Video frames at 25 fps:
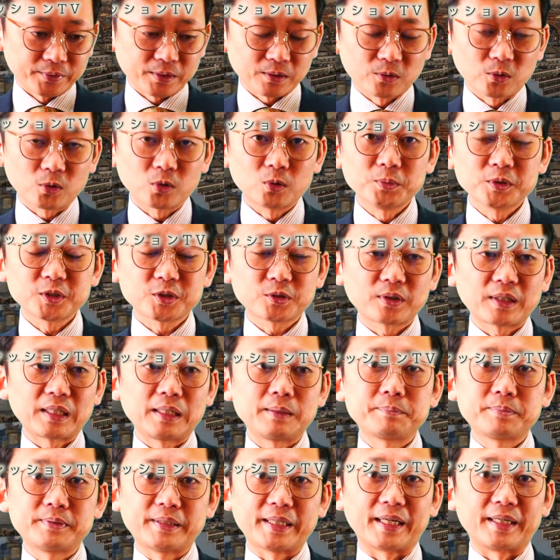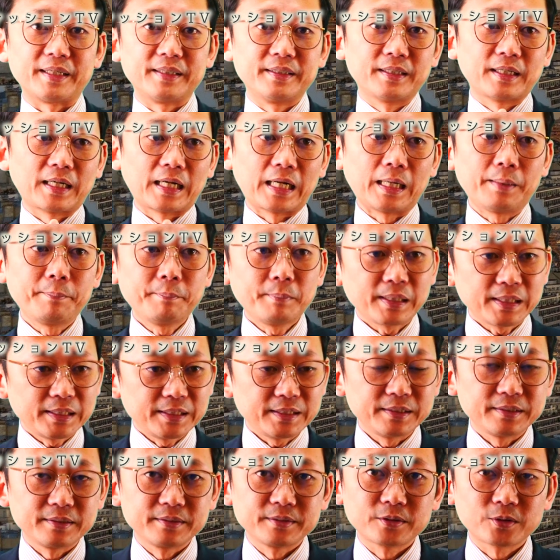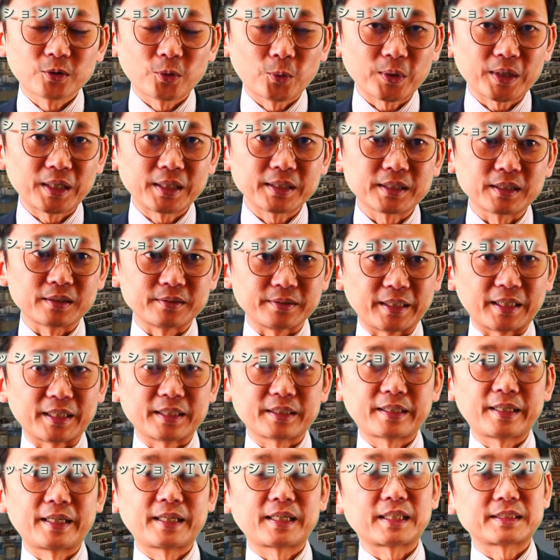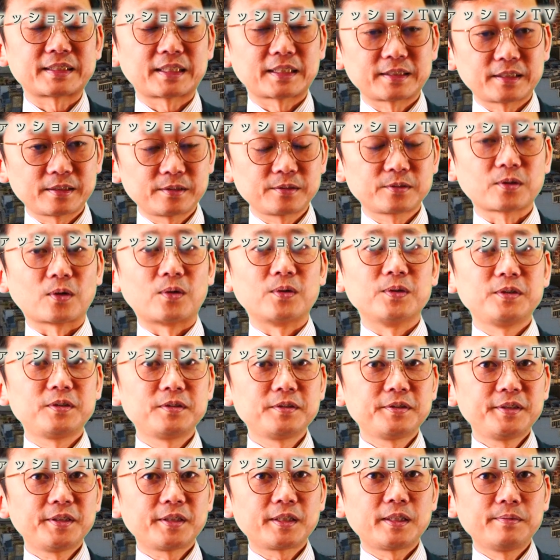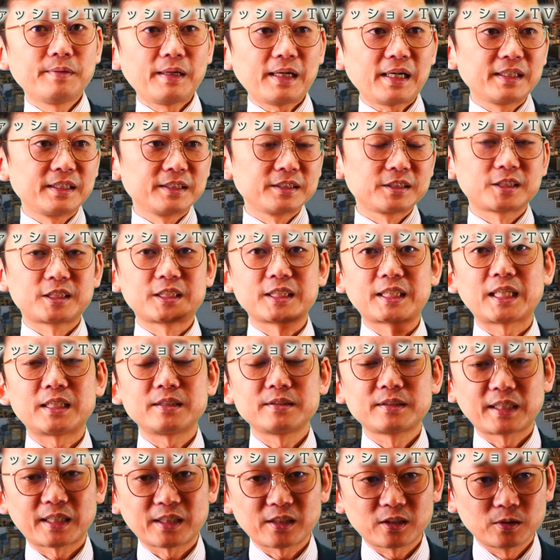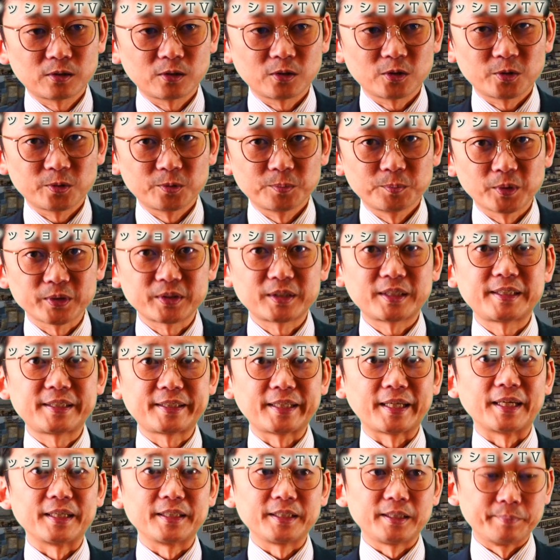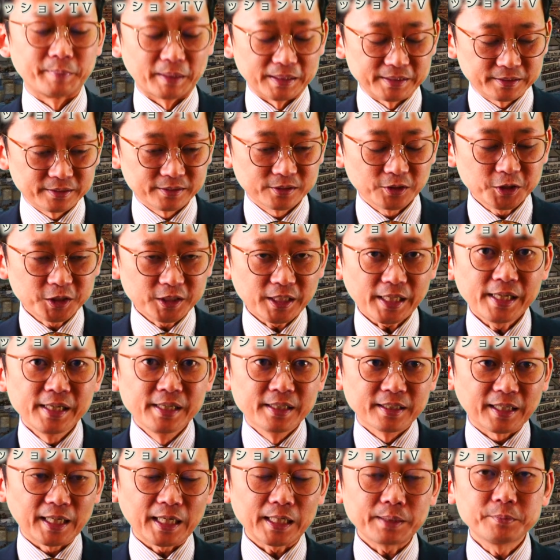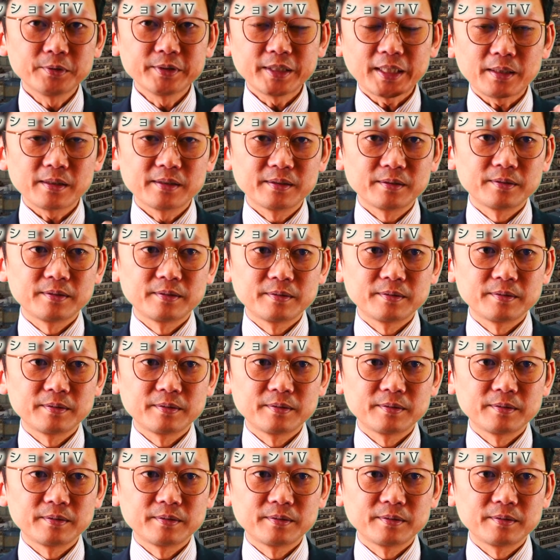ここもストライプであんまり等間隔で喧嘩させるというよりは違う柄を持ってきています。そして柄もね、